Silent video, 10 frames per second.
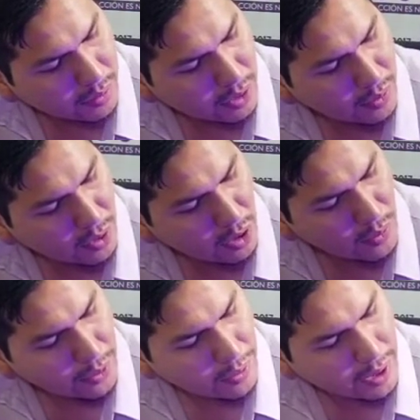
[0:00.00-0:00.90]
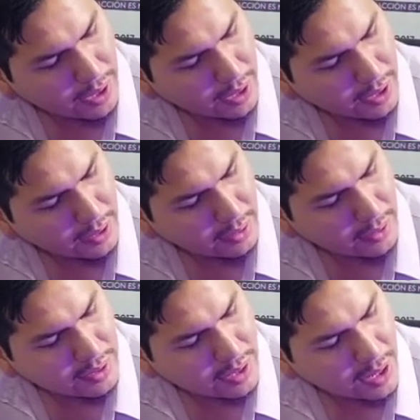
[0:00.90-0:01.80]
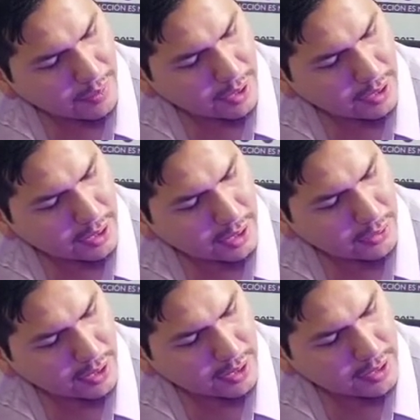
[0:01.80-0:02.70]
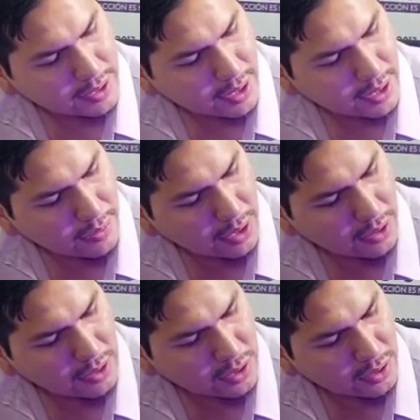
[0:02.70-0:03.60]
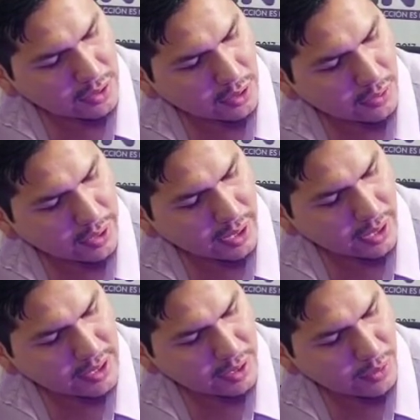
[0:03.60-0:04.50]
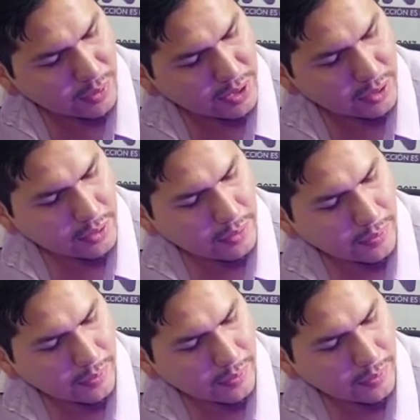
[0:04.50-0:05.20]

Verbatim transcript: Podemos comprobar que nuestra lámpara tiene una intensidad de 1250 en este momento.